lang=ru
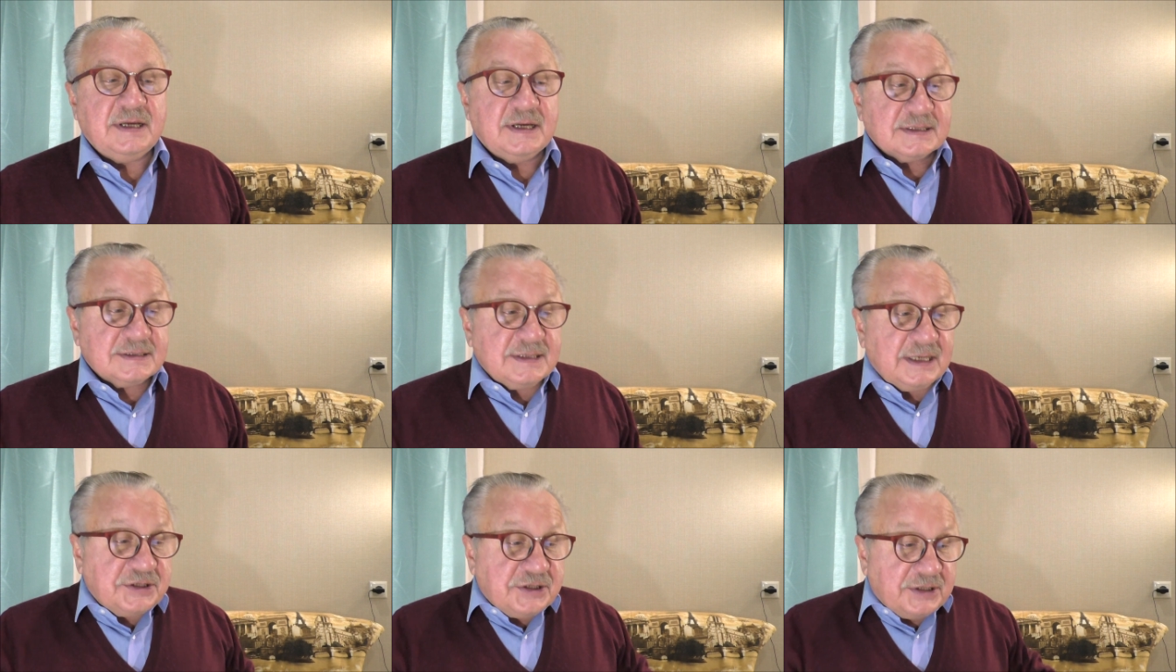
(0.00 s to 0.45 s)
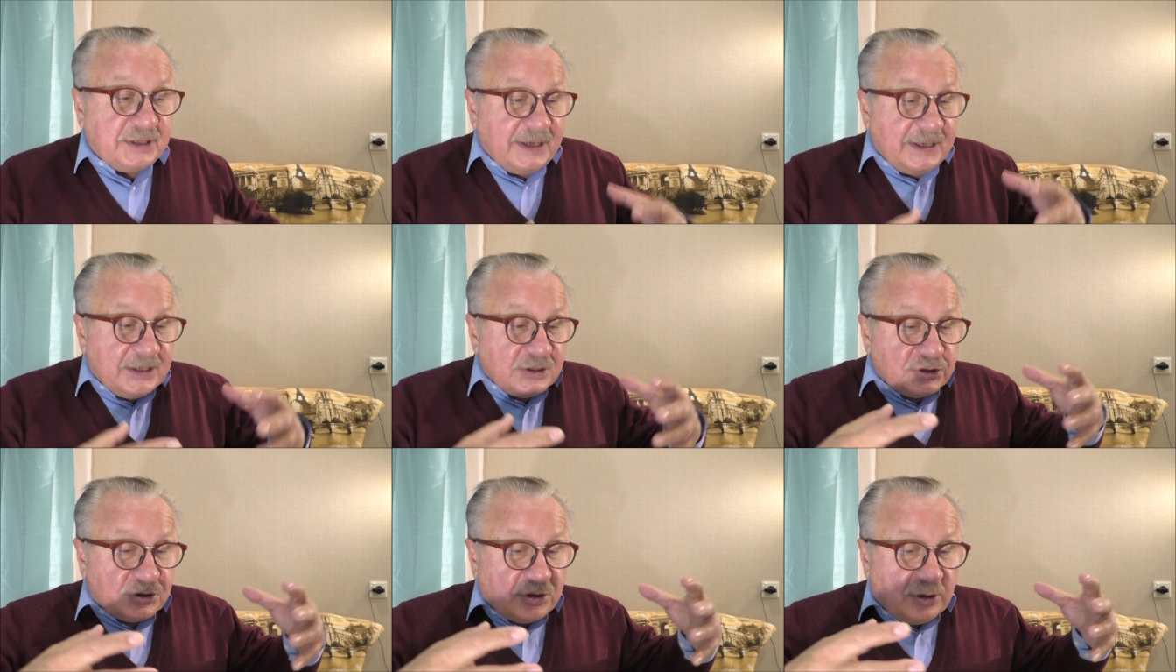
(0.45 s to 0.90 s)
Значит,
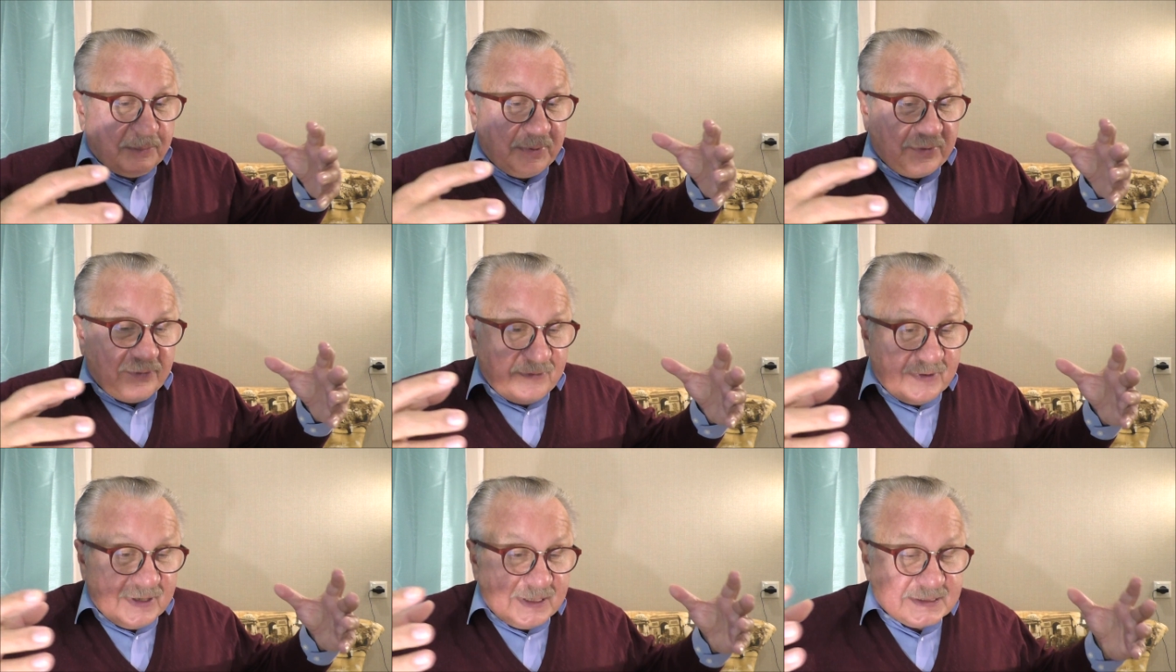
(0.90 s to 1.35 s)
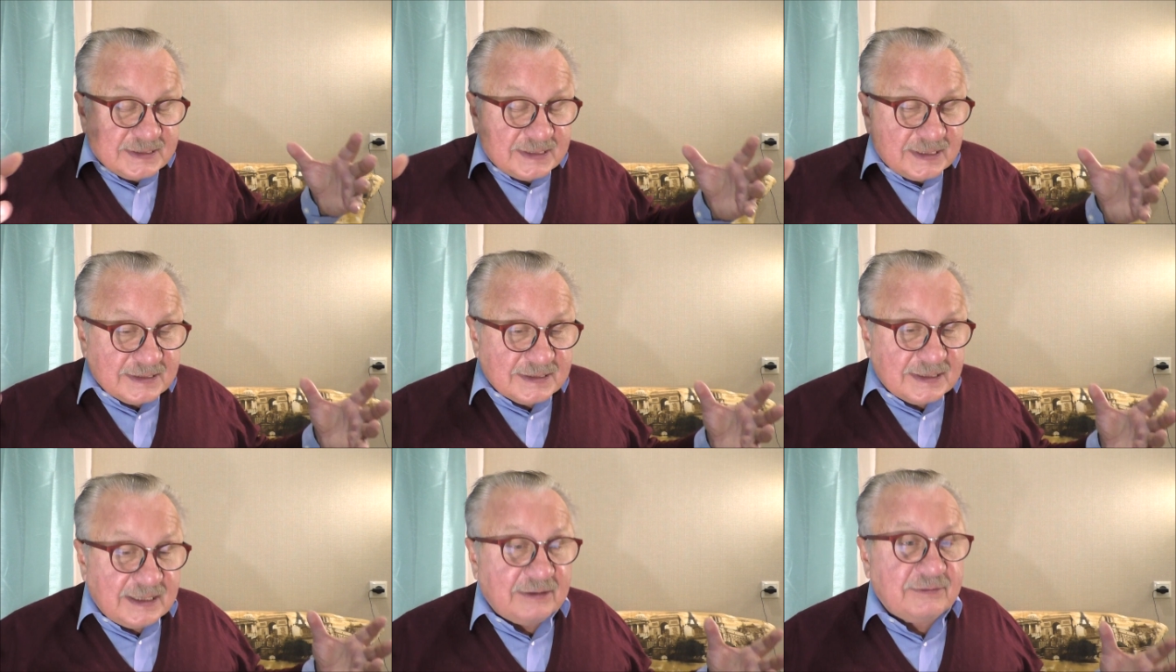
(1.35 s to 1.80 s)
чтобы вы
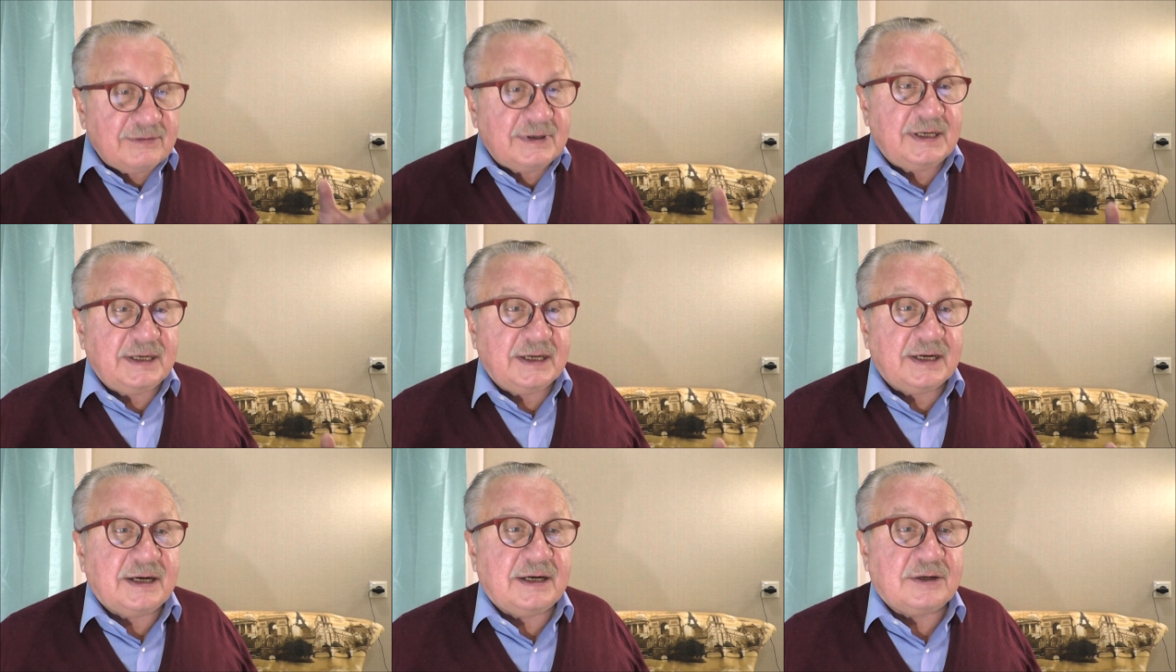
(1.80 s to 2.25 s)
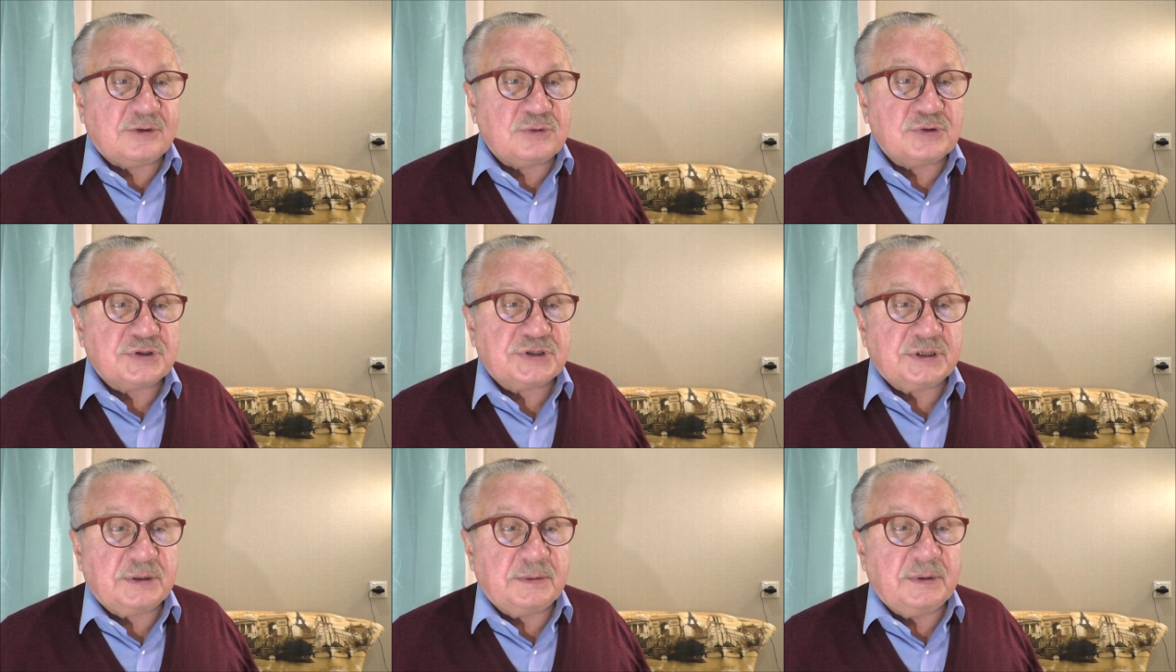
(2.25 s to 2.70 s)
создавали
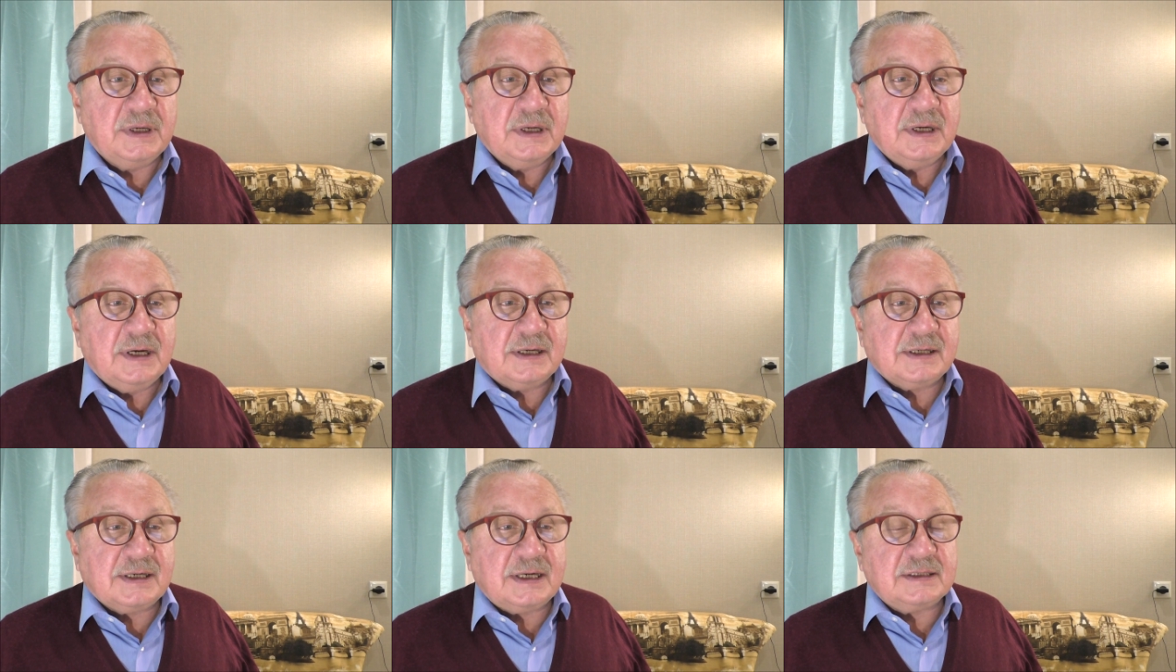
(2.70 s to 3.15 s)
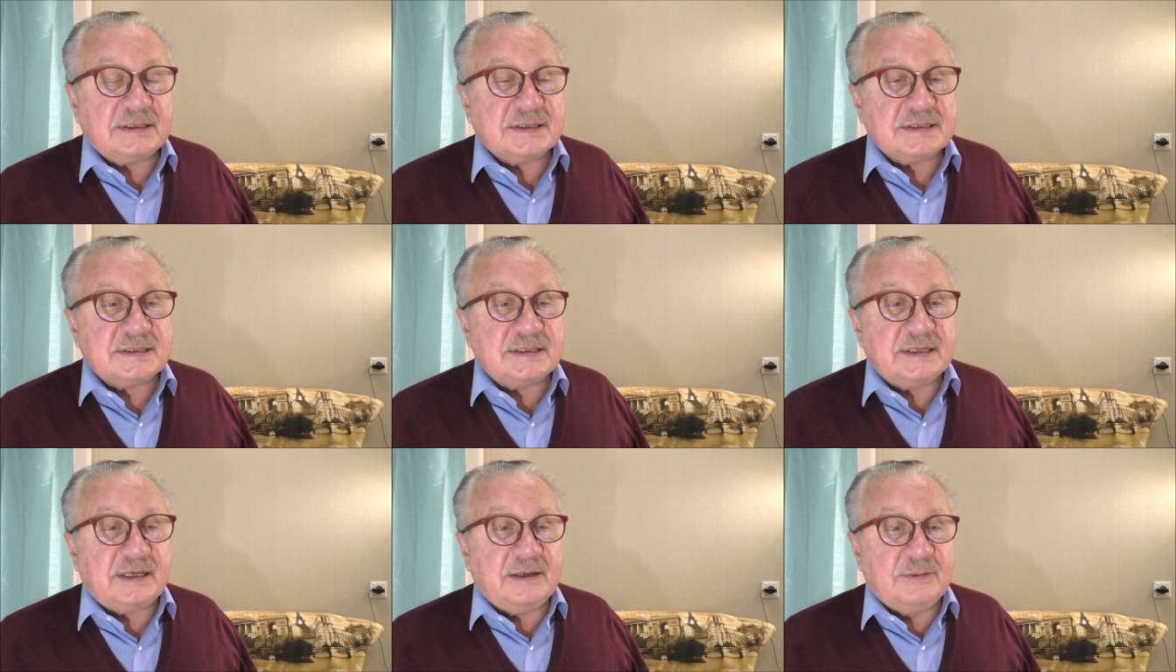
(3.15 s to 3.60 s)
хорошие,
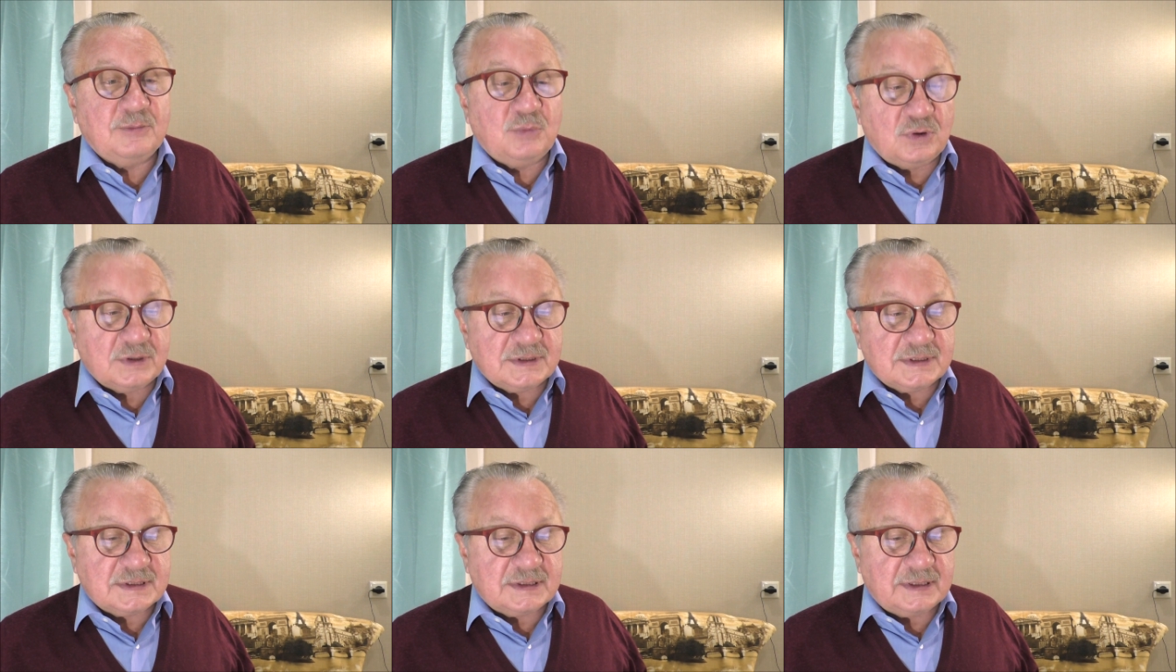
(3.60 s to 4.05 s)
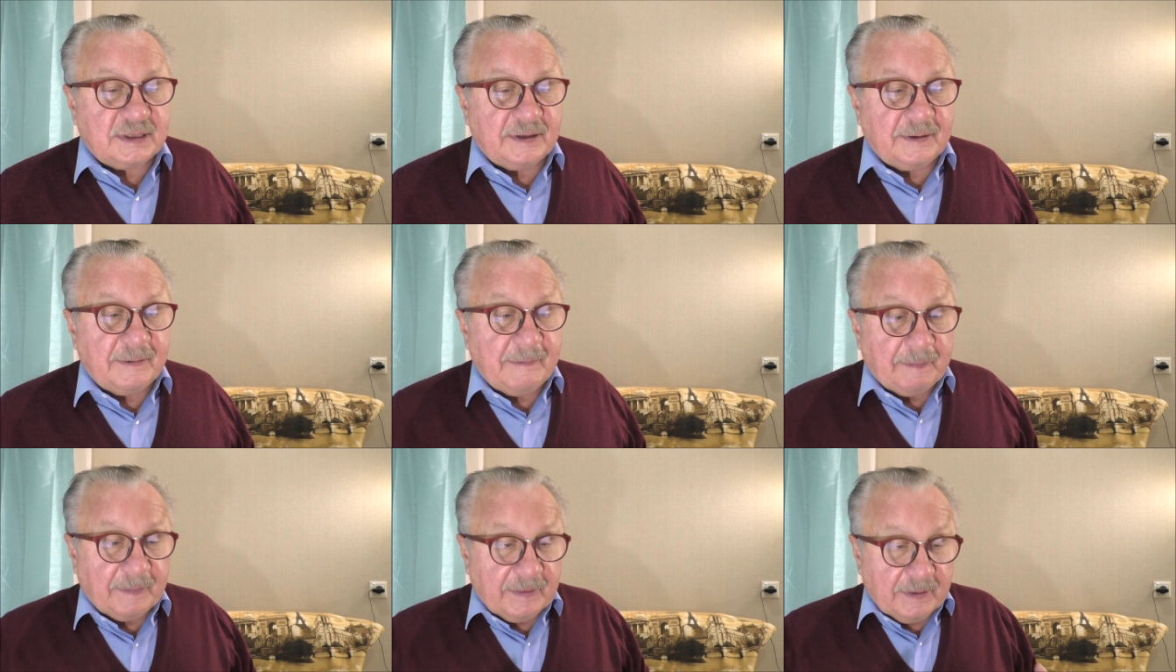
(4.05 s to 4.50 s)
радостные эмоции,